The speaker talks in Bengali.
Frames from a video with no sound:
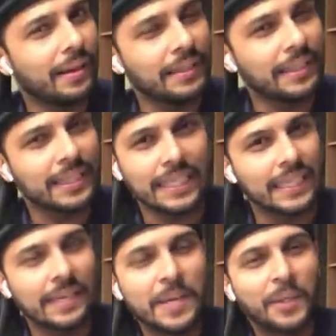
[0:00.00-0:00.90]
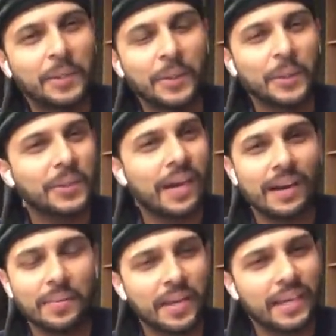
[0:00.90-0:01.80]
এটা কি তো তারা
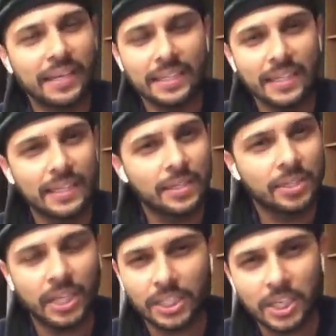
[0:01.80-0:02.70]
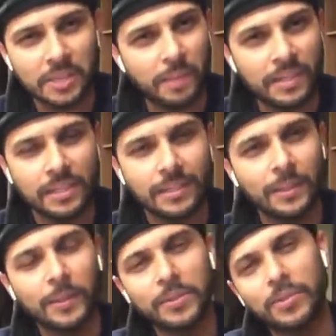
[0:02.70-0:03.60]
আমাকে এটা সাথে সাথে পাঠিয়ে
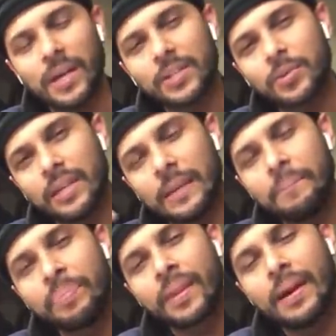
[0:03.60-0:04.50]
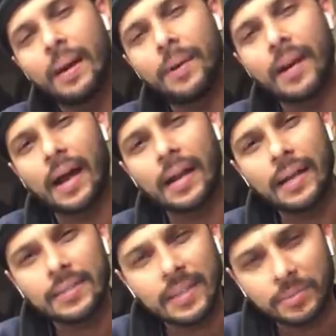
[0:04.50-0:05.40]
দিল সো অ্যাকচুয়ালি আমার আড়াই
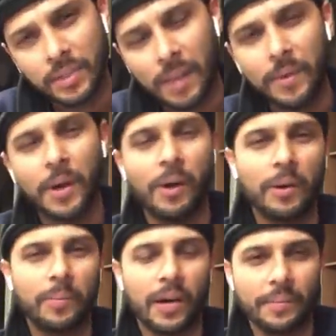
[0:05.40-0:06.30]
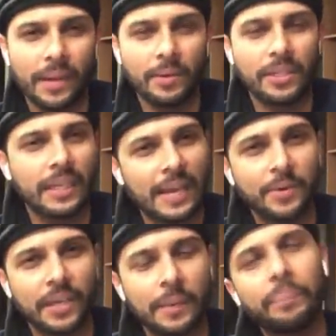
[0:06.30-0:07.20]
লাখ সাবস্ক্রাইবার হওয়ার পর আমি অ্যাওয়ার্ডটা কেন
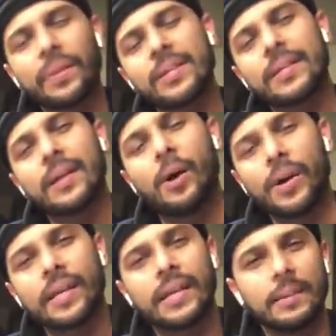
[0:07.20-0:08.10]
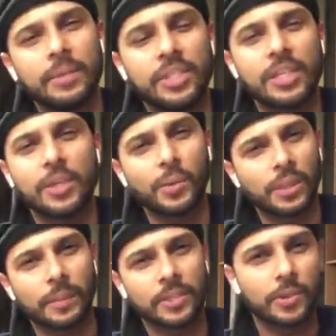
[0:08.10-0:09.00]
নিলাম আসলে অনেকে এটা বিশ্বাসই
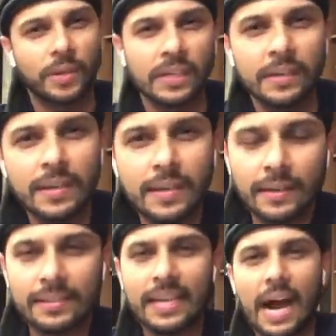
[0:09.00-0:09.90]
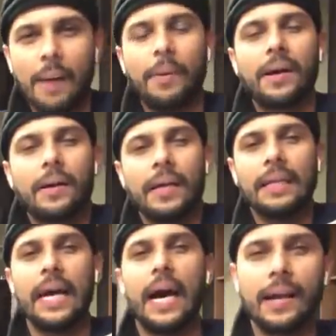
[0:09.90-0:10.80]
করতে পারছিল না যে আমার
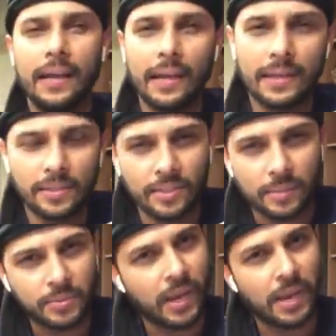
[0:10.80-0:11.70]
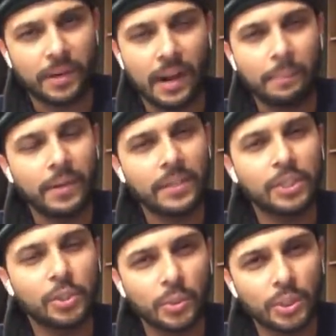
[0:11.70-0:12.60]
এই আড়াই লাখ সাবস্ক্রাইবার আপনারা
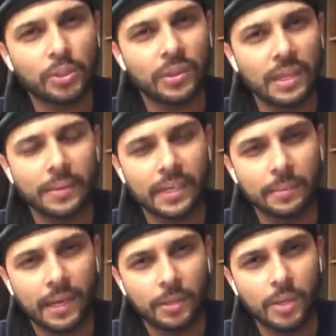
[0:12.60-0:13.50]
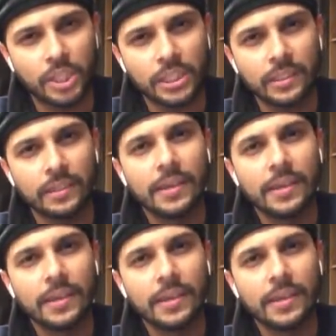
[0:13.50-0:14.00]
যে সত্যি সত্যি আমাকে ভালোবাসেন